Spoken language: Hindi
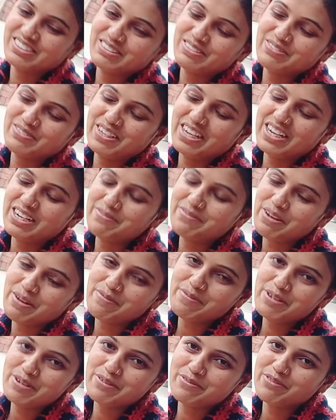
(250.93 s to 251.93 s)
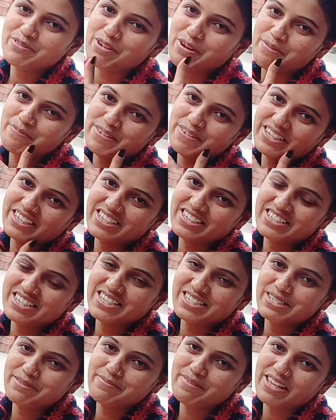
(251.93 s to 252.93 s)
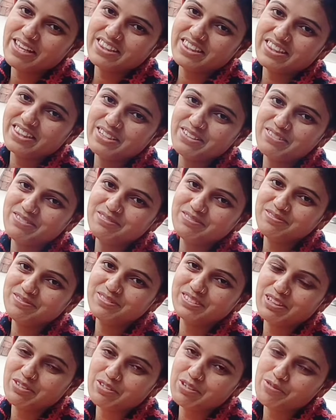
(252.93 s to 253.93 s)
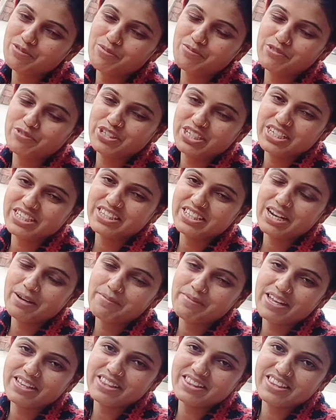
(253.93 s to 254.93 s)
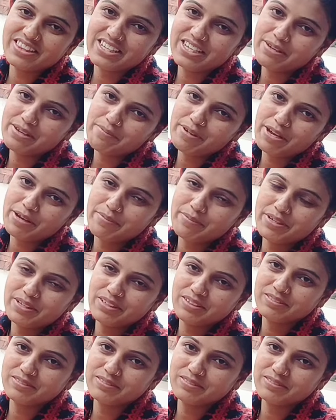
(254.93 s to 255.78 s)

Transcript: तो फ्रेंड मैं भी उनको अपने के जैसे मानती हूँ क्योंकि वो मुझे इतना मानती है तो मैं भी